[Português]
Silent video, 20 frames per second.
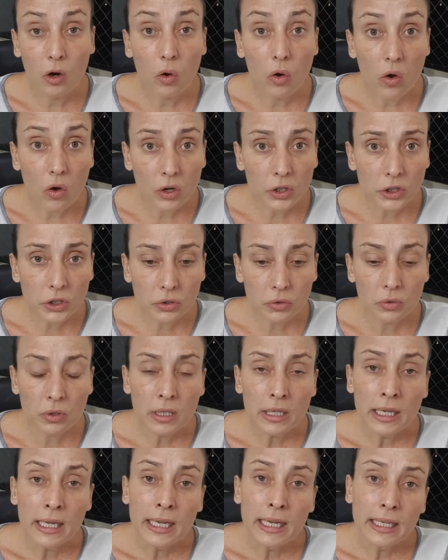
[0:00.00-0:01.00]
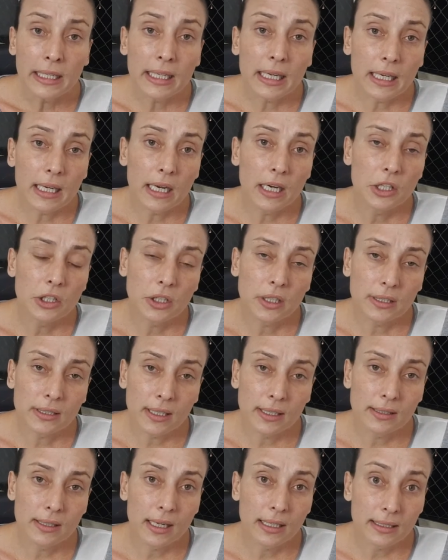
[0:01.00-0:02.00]
Lógico que cães que
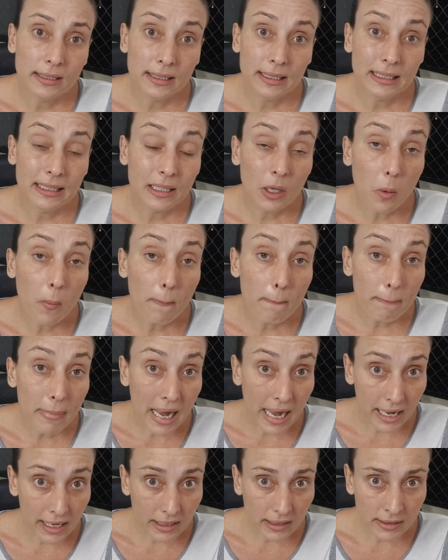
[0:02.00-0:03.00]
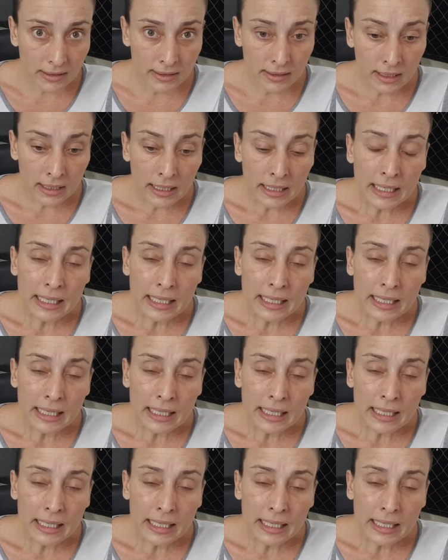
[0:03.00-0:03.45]
se exercitam mais